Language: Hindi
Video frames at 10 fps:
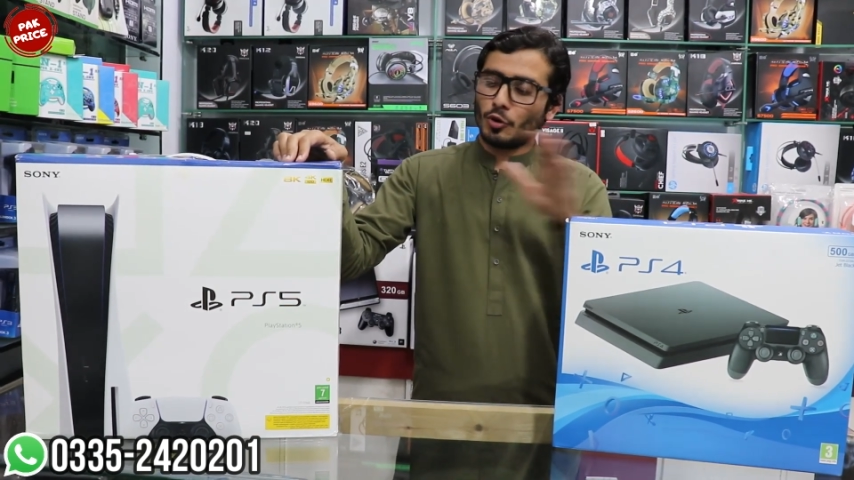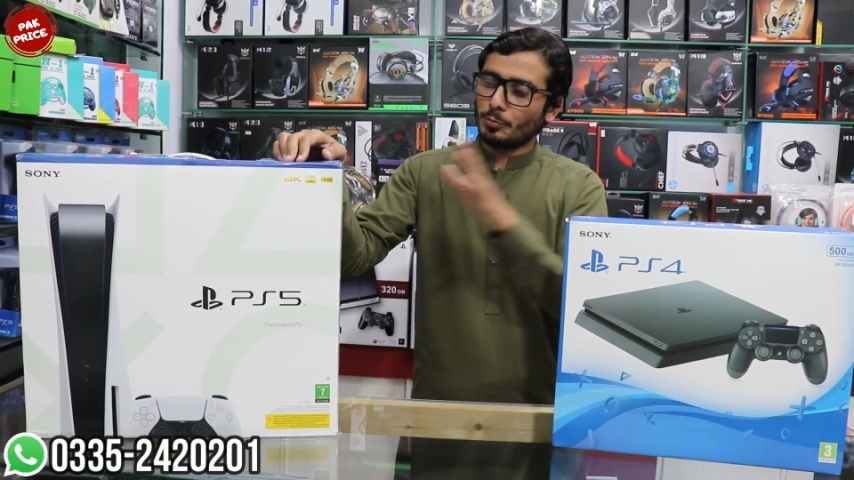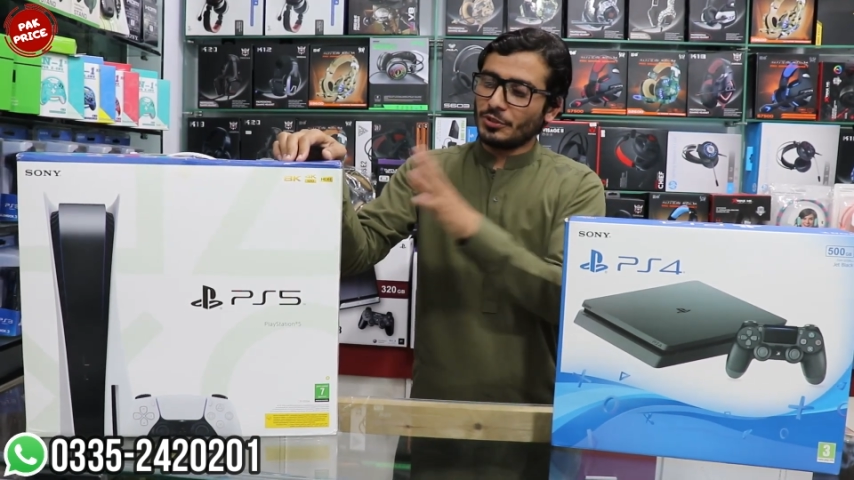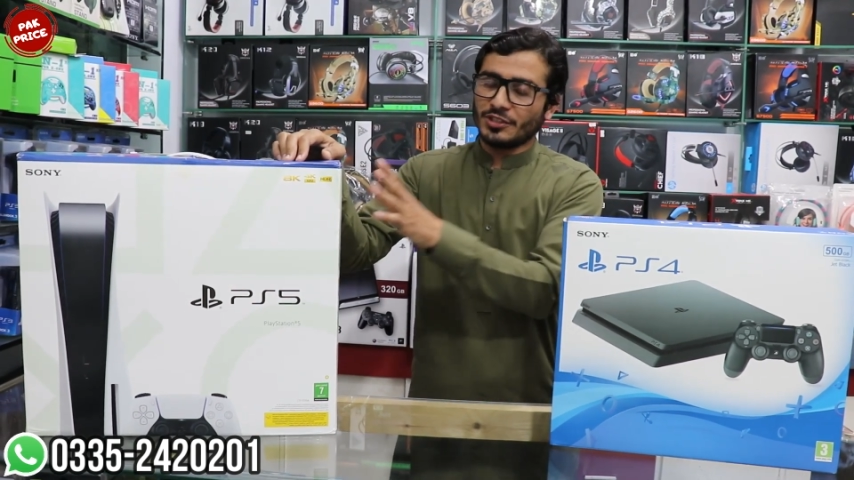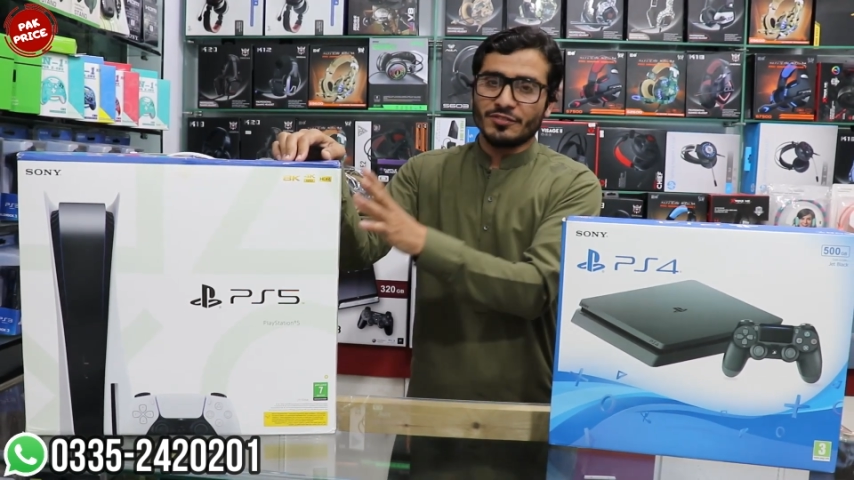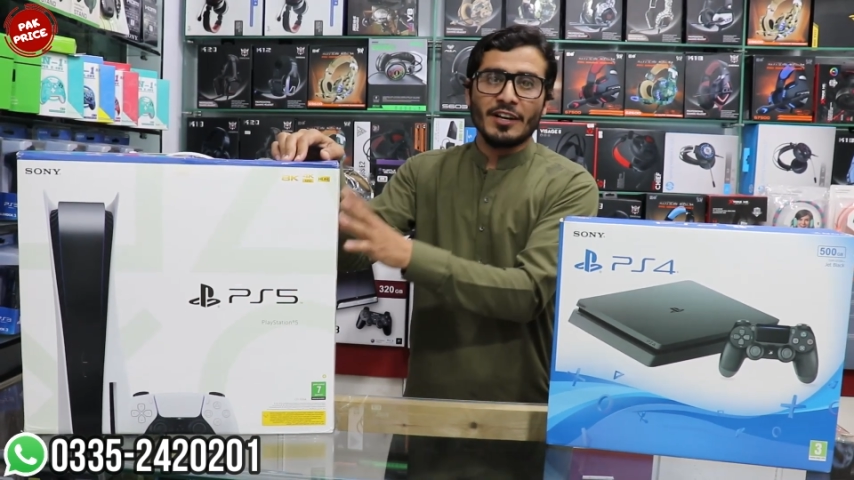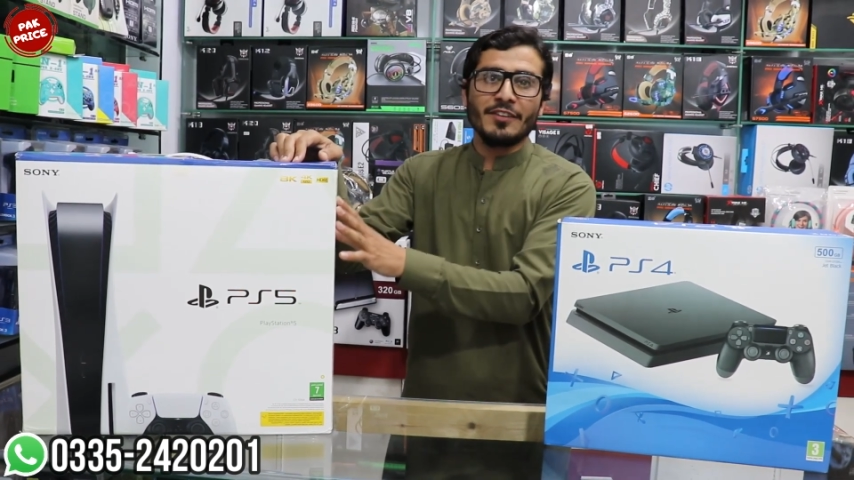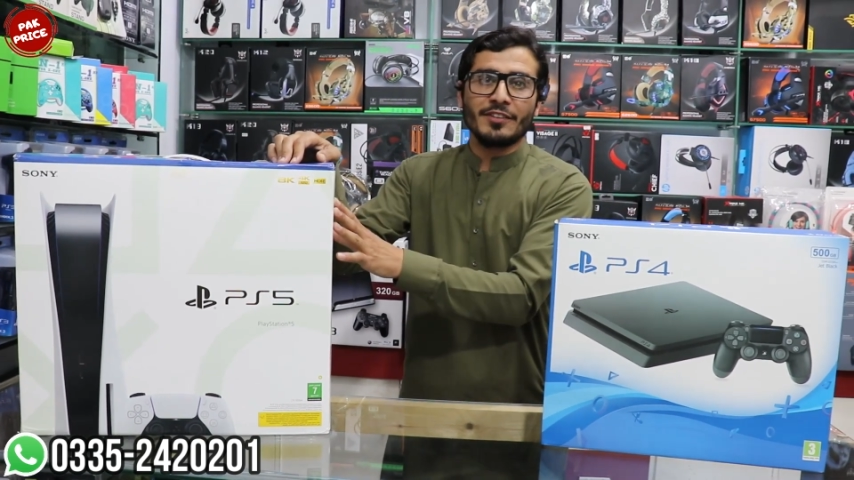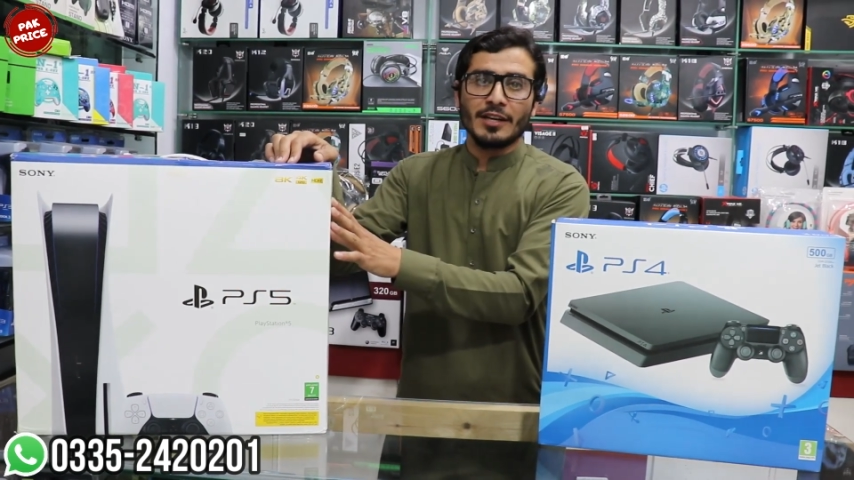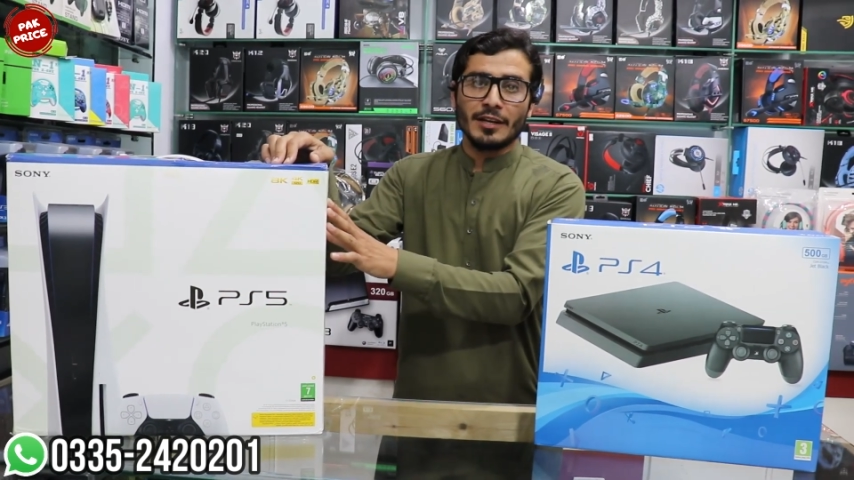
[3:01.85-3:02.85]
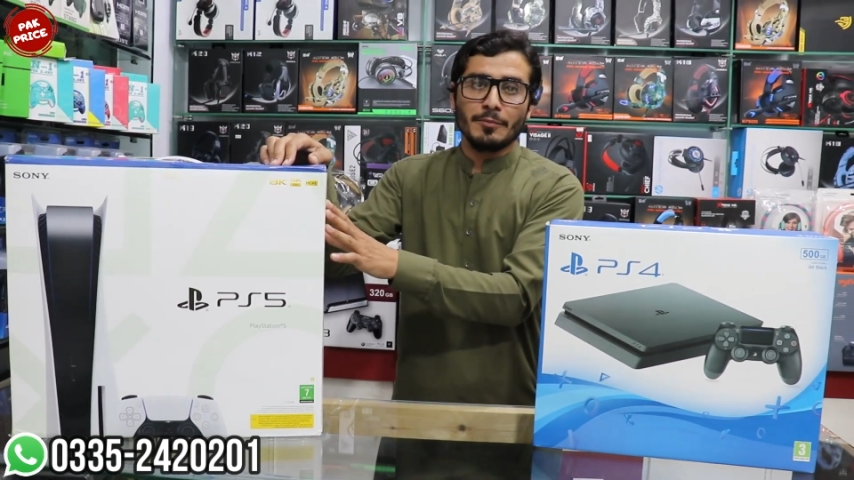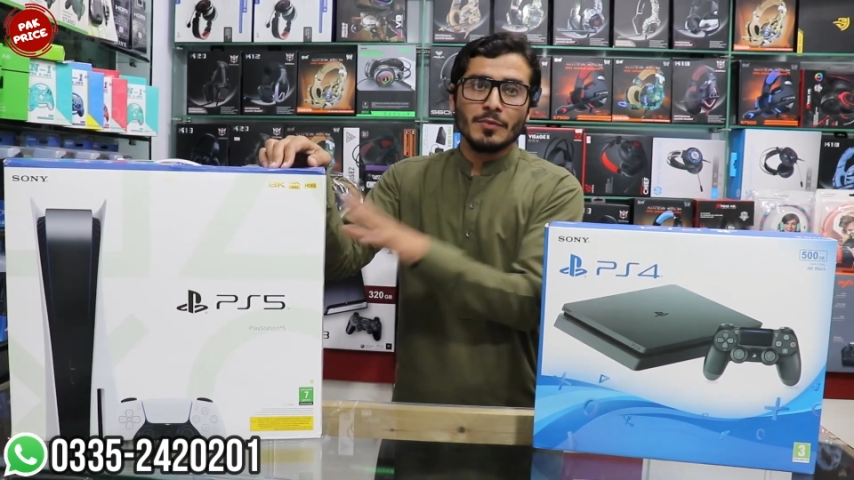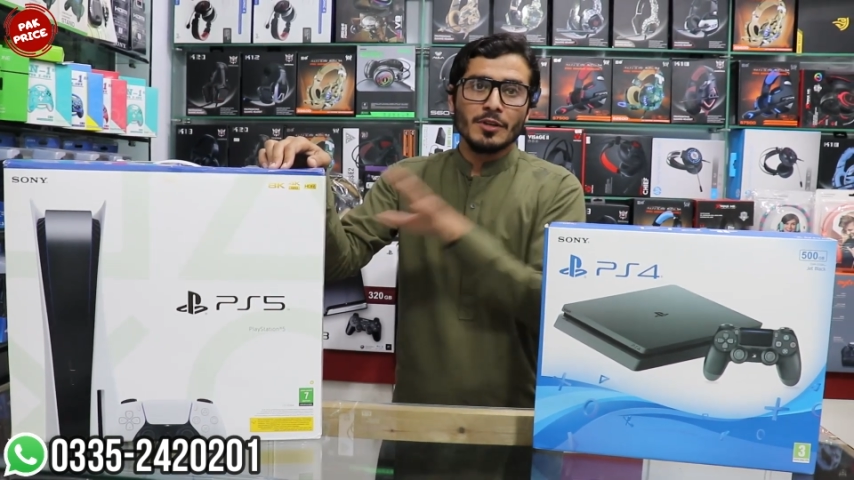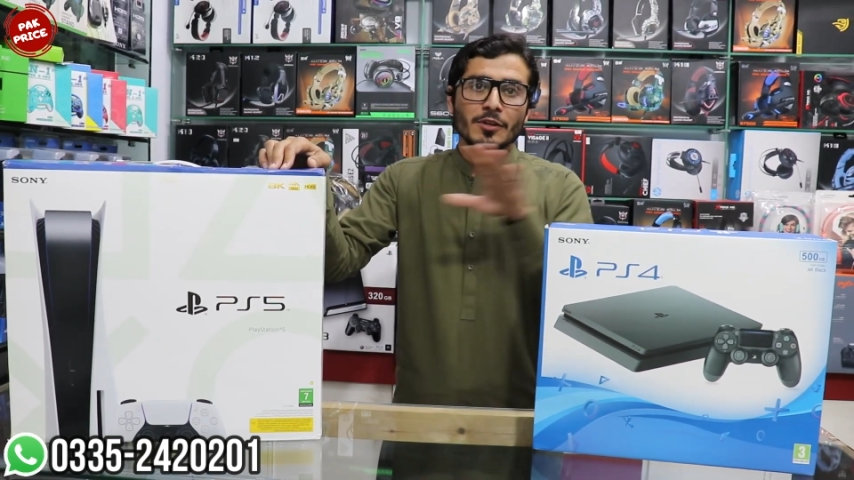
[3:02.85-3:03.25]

और पी एस फाइव का रेम